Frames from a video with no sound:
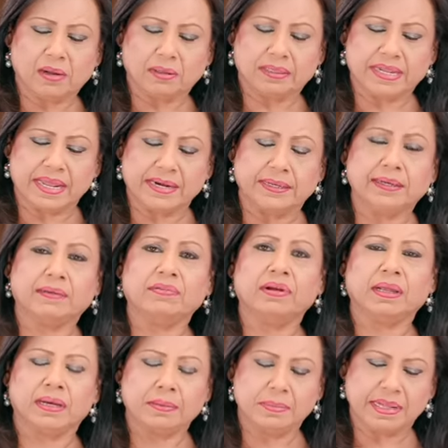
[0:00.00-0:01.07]
और कनाडा
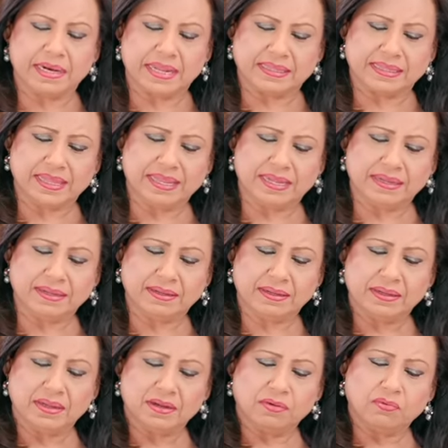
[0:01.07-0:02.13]
वगैरह में रहते हैं
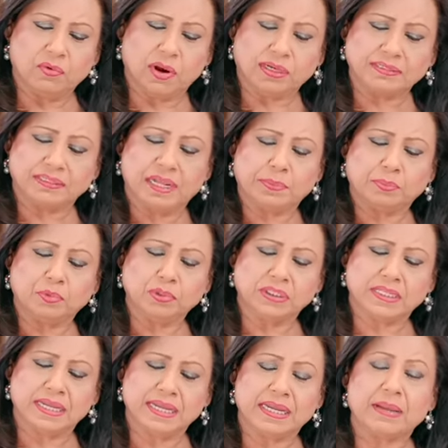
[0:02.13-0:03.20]
वो अक्सर
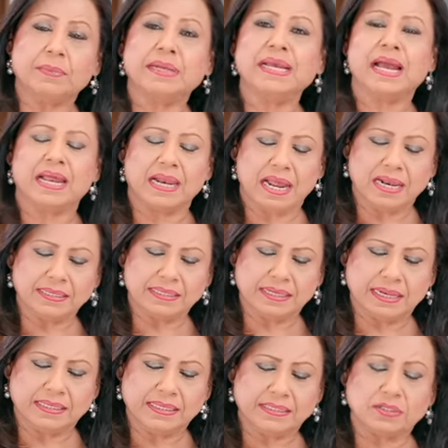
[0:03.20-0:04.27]
पूछते हैं कि भाई हलाल
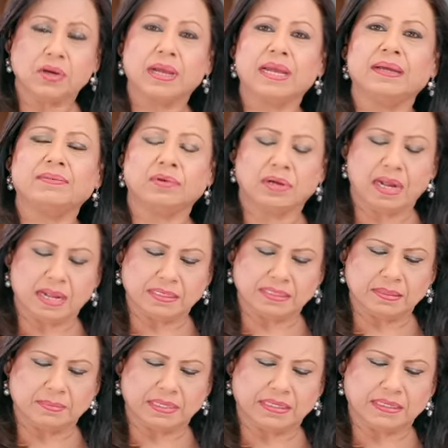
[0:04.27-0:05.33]
जेली जो है वो कहाँ
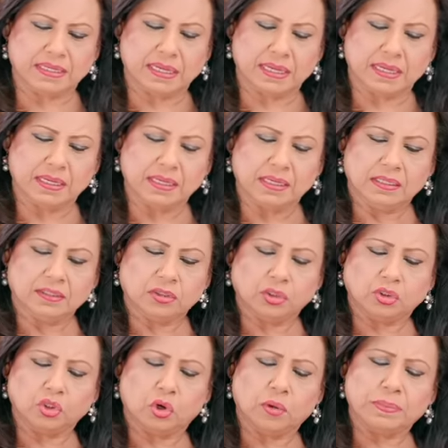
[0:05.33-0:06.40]
से मिलती है तो
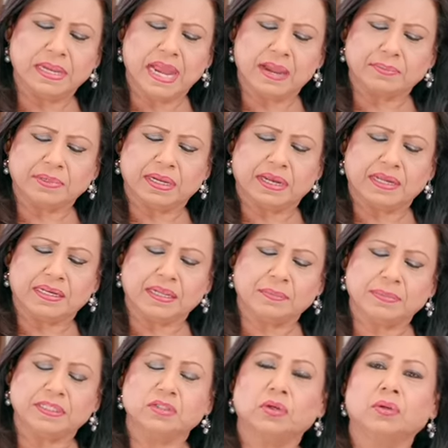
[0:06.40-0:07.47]
जो भी आपके
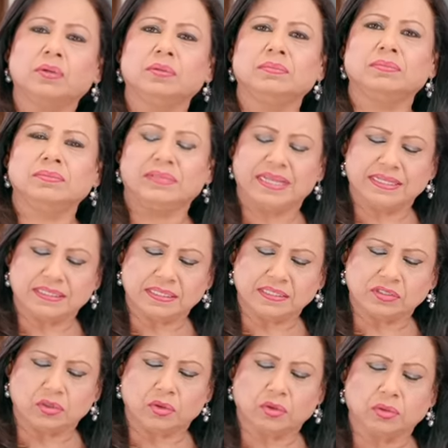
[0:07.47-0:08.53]
करीबी जो देसी
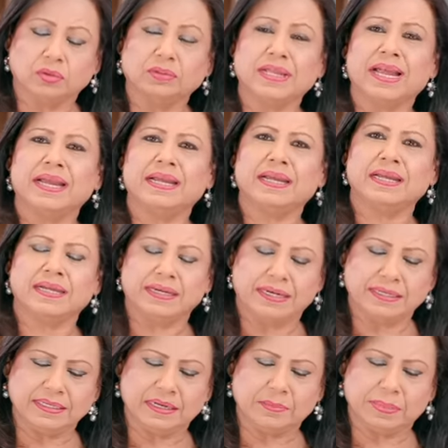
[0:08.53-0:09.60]
स्टोर होता है
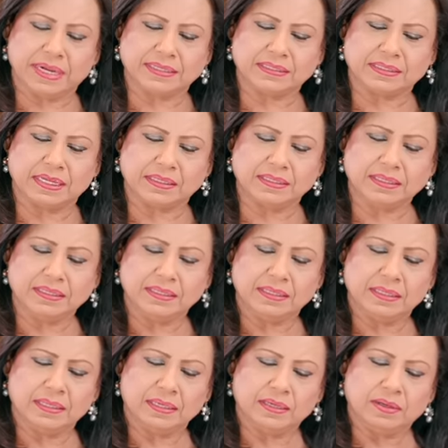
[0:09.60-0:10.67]
इंडियन पाकिस्तानी
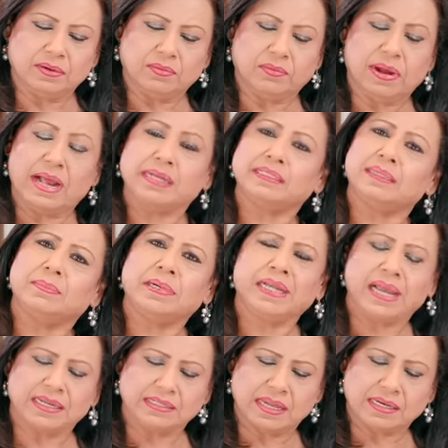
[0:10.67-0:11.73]
वहाँ से बड़े
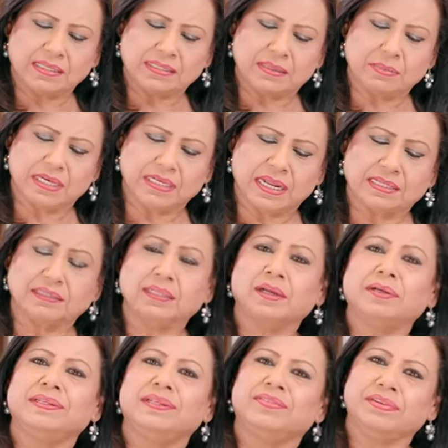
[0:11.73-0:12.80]
आसानी से मिल जाती है
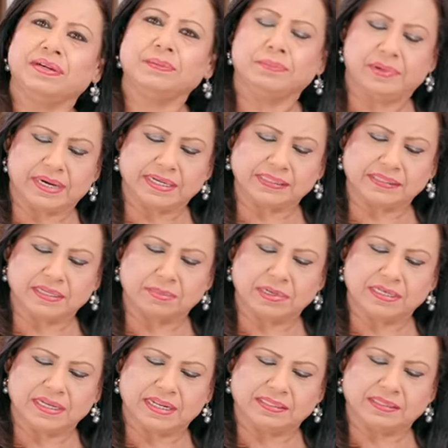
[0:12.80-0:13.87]
और डिफरेंट ब्रांड्स की
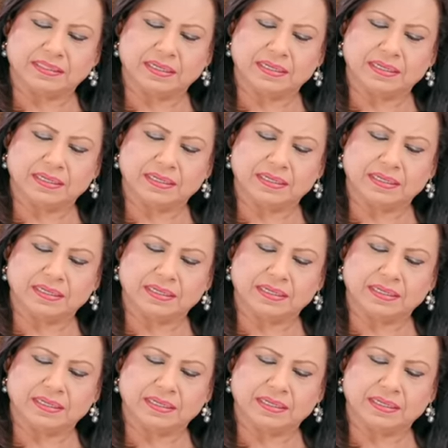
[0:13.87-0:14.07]
मिल जाती